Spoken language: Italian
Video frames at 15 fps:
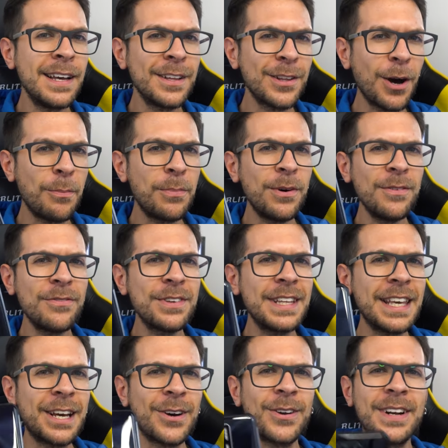dopo vi
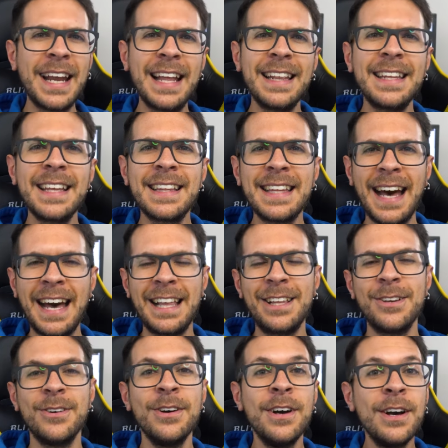dico nel
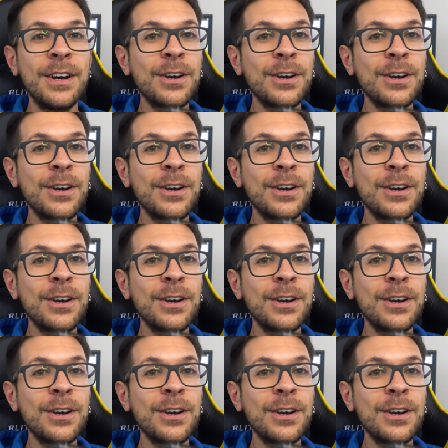dettaglio.